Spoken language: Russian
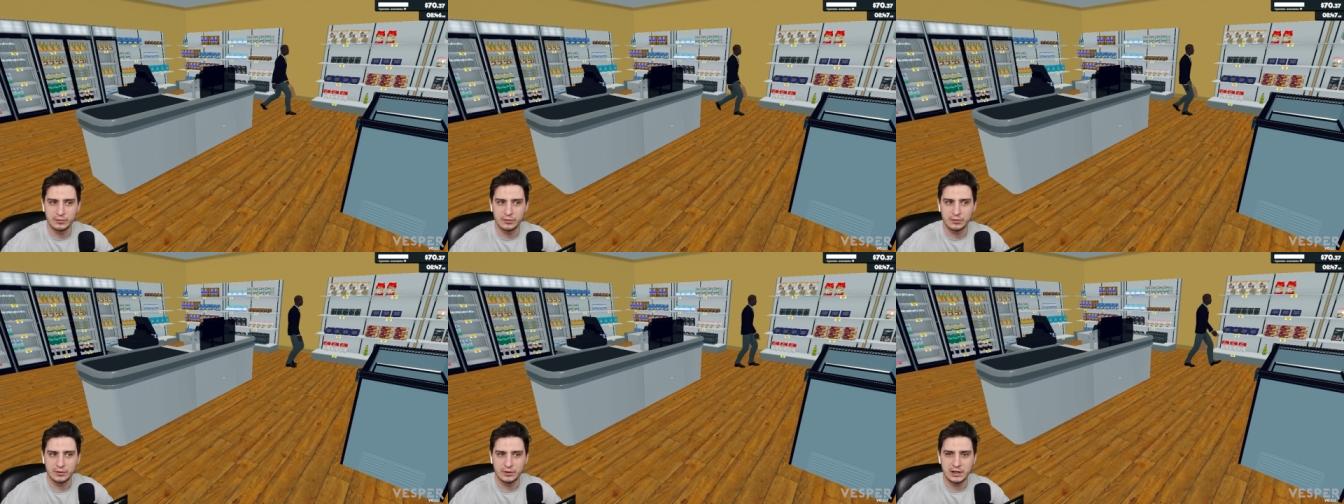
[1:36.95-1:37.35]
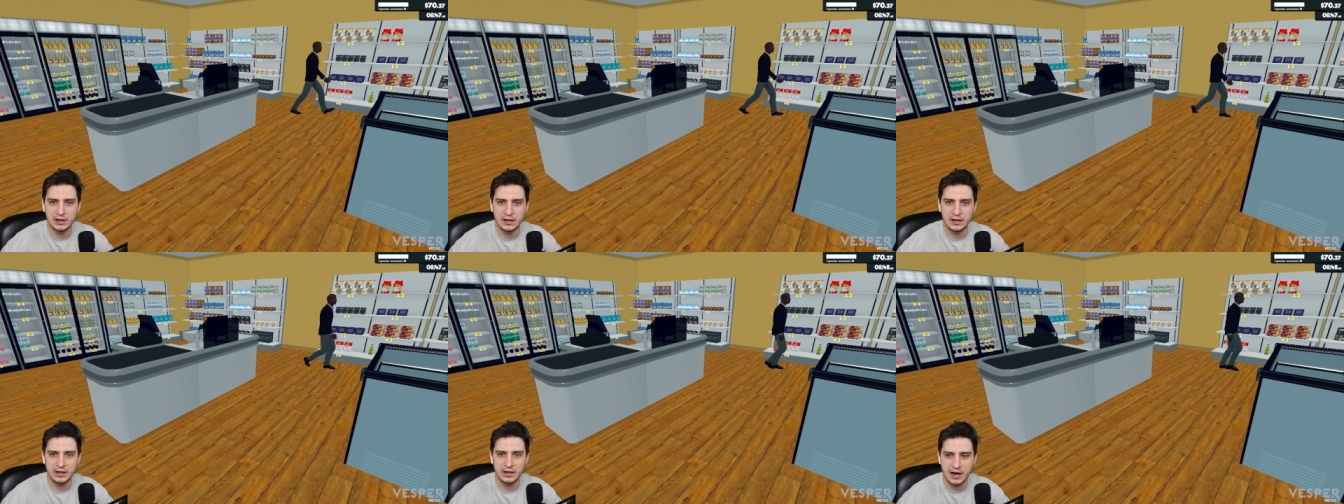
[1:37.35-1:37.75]

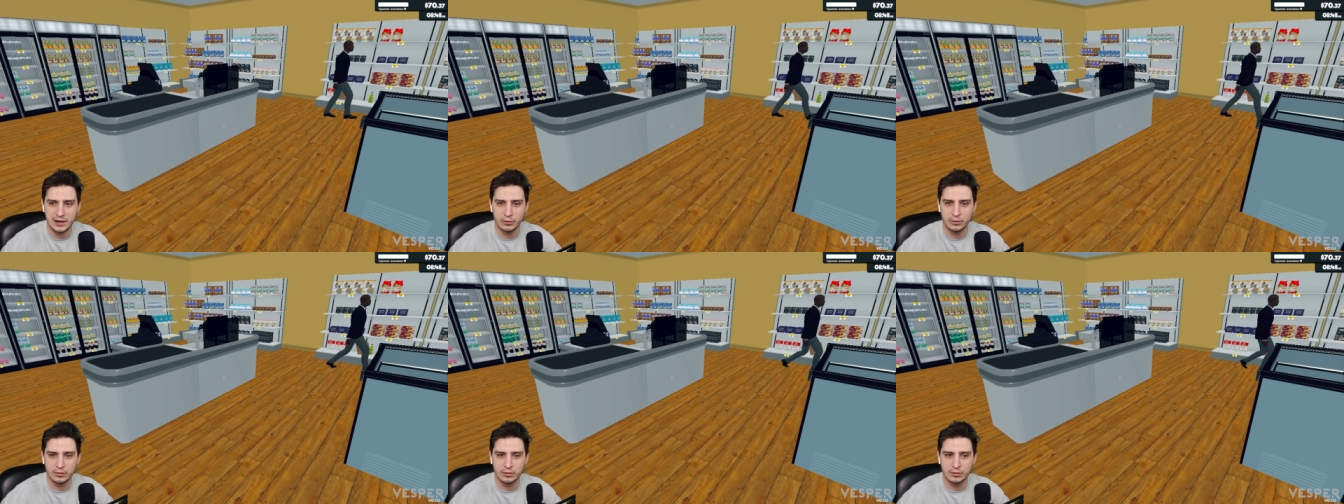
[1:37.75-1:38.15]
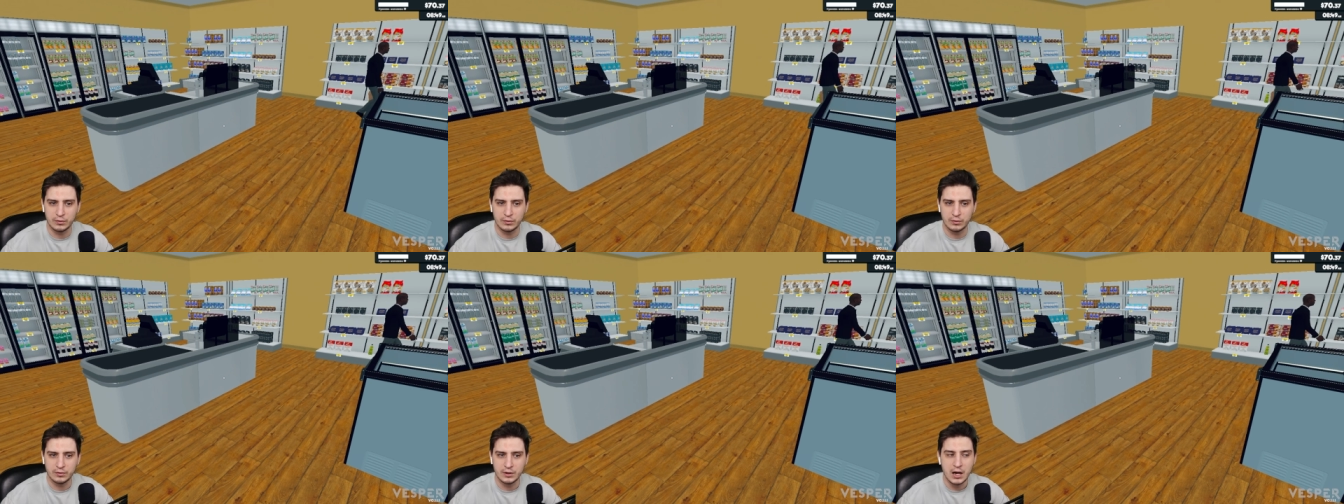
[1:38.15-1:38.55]
Или Галю.
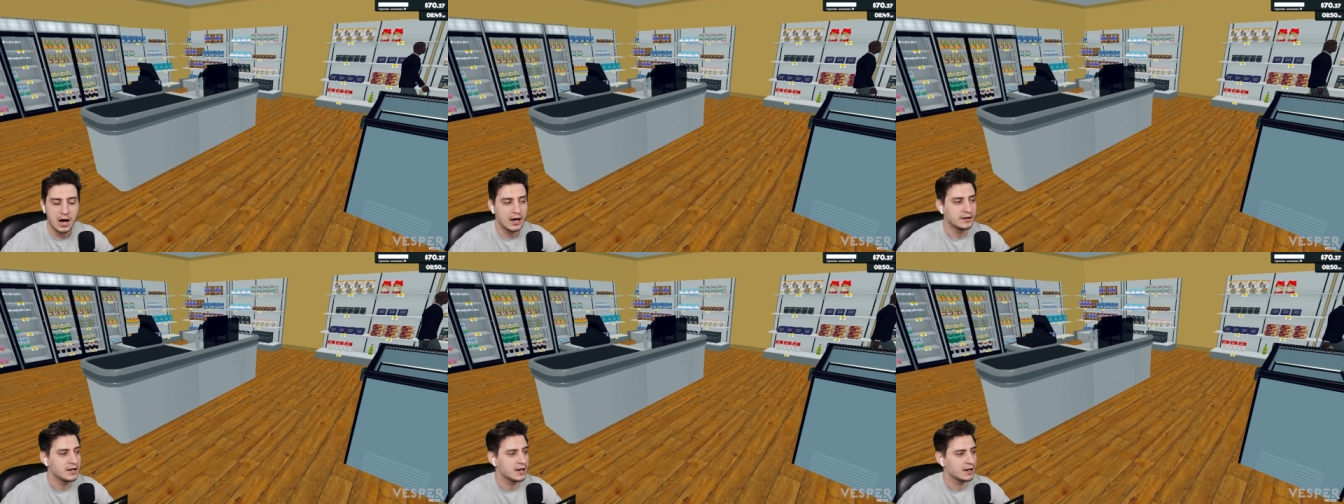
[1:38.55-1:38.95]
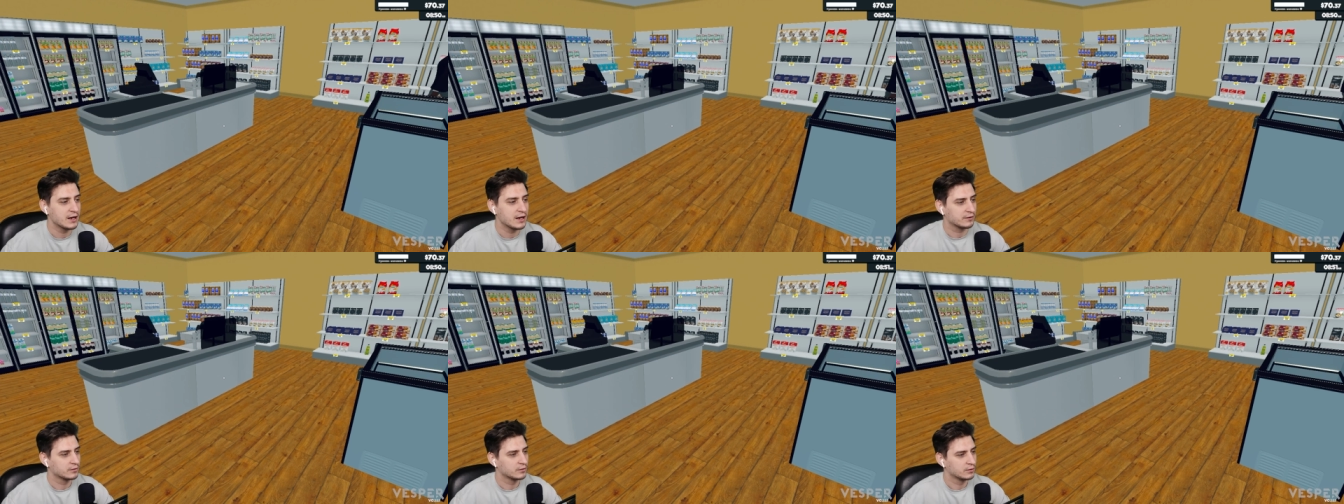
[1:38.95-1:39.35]
Нет.